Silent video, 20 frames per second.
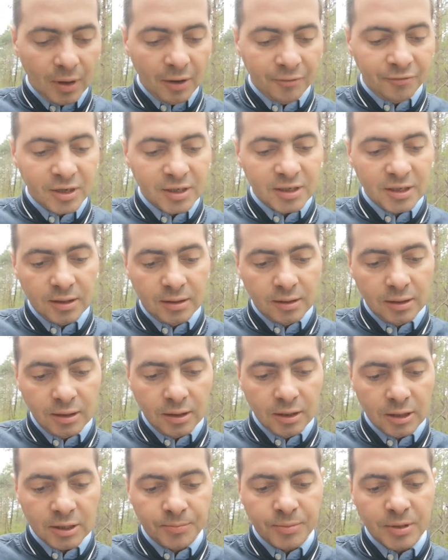
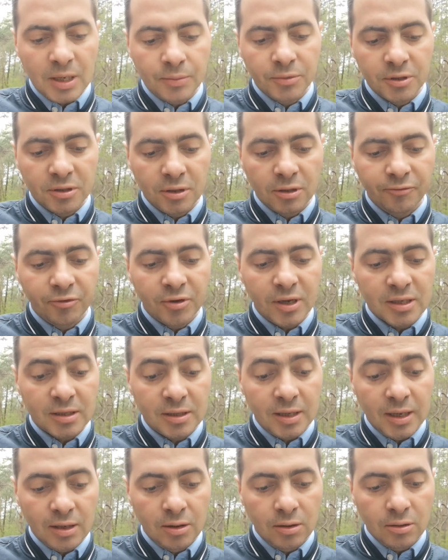wersety z Psalmu
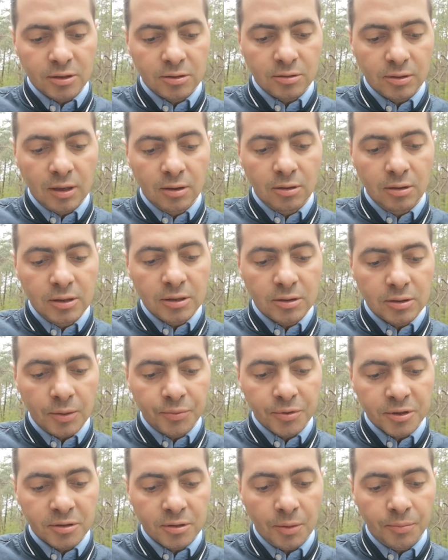112, z drugiego listu
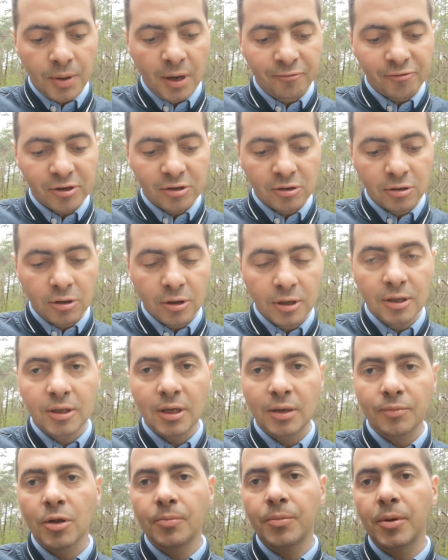apostoła Pawła do
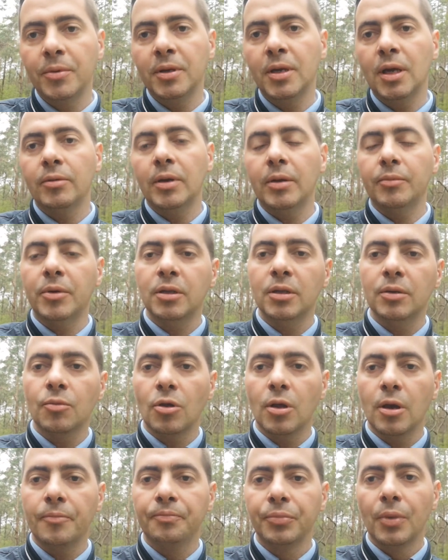Koryntian przypominają nam o tym,
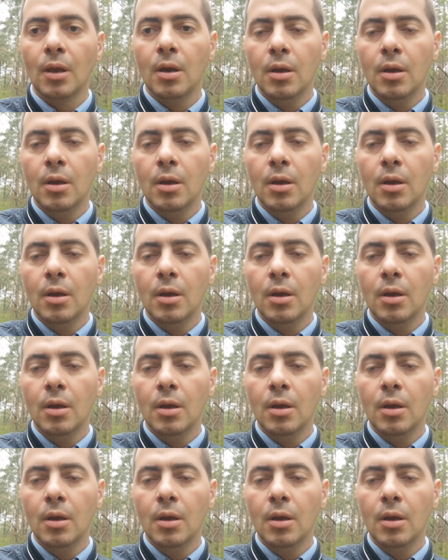że